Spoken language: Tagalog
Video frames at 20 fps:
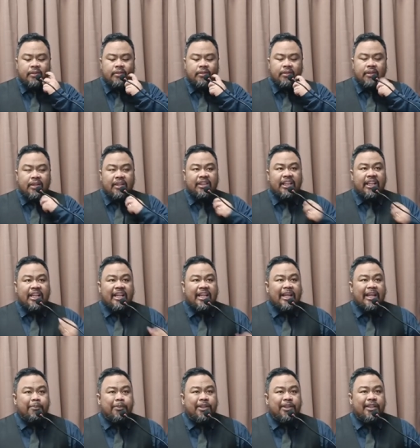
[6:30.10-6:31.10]
at
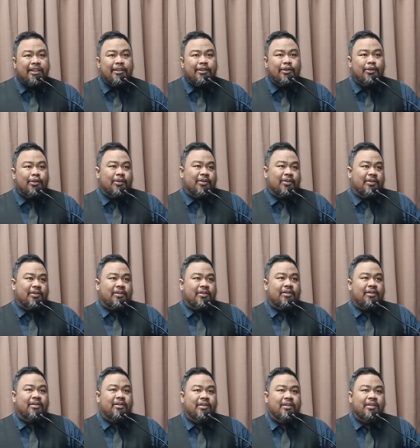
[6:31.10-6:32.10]
tinanggap siya ng Diyos.
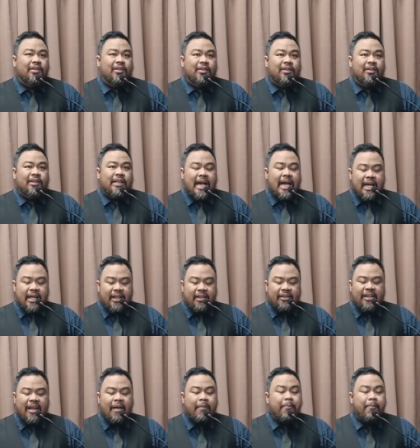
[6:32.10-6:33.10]
Kahit
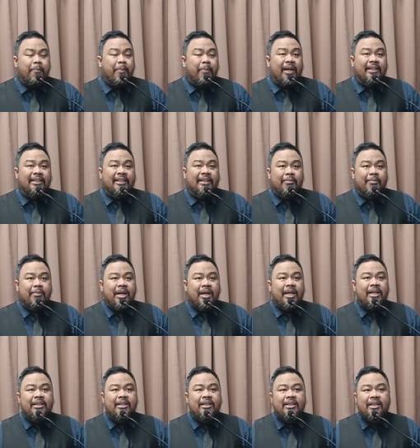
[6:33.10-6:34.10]
napakasama
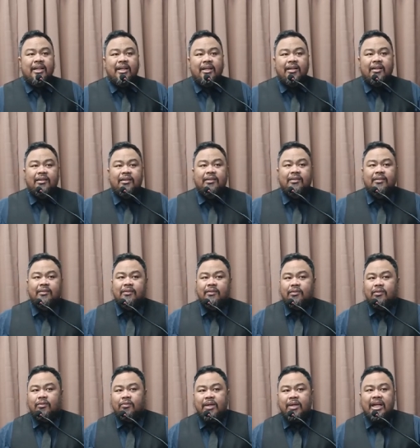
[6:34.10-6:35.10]
niya, kung
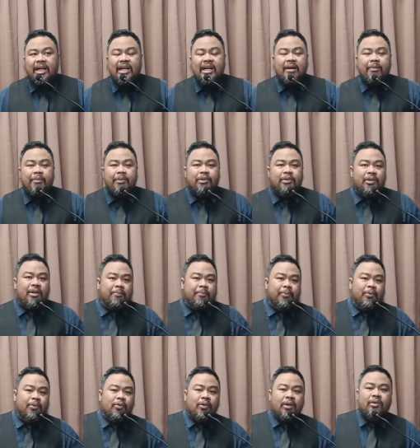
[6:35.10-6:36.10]
malalaman niyo lang po kung ano
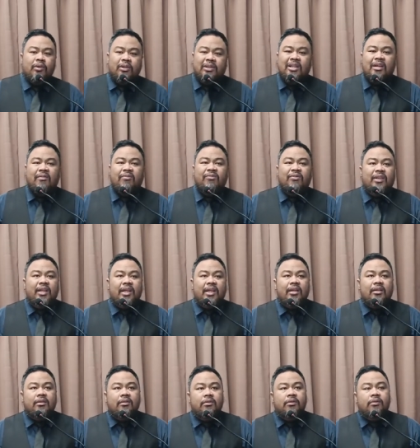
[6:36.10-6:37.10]
ang slave trade, nung
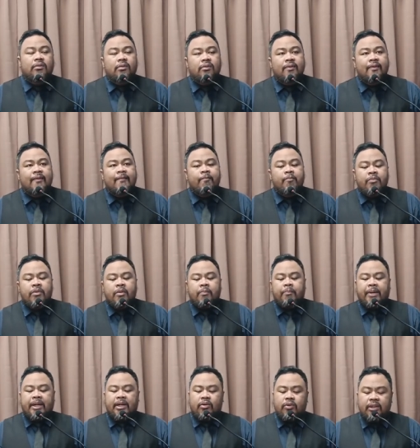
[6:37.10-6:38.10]
panahon
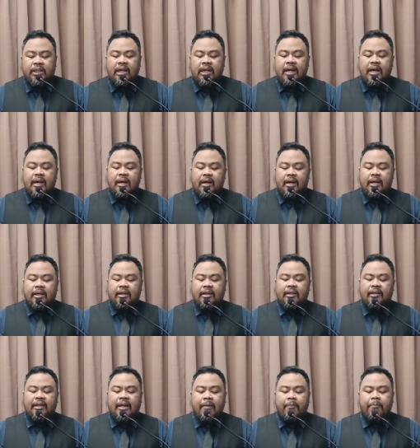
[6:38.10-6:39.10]
nila ay
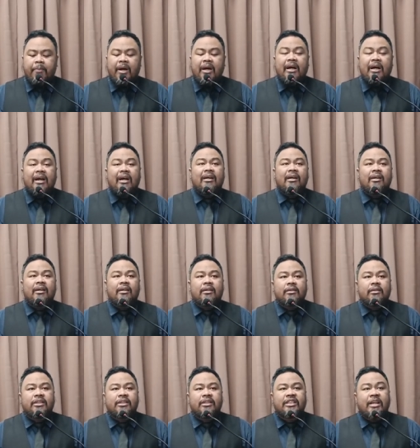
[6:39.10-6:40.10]
napakasama
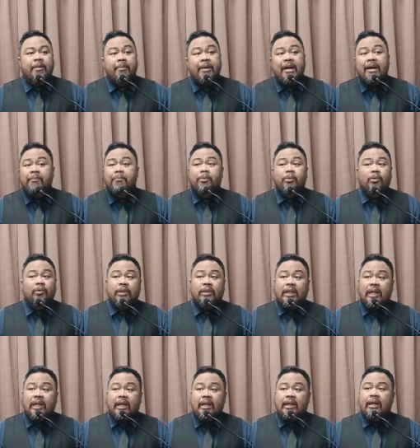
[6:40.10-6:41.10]
po talaga.
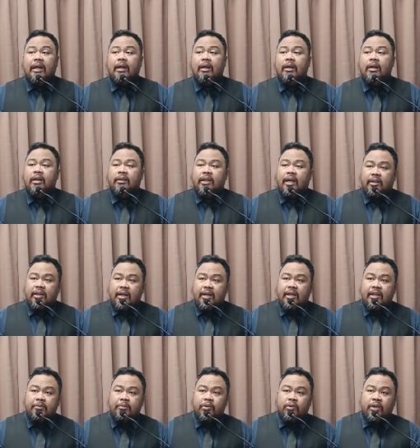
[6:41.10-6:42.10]
Tatanggalin mo ang
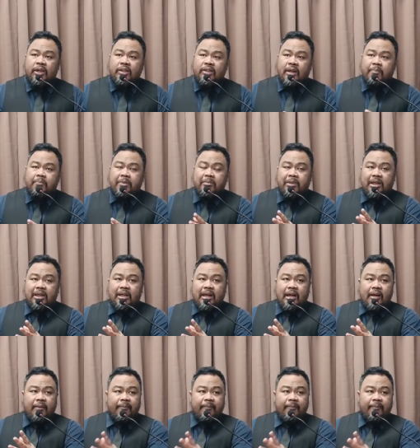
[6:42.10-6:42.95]
isang pamilya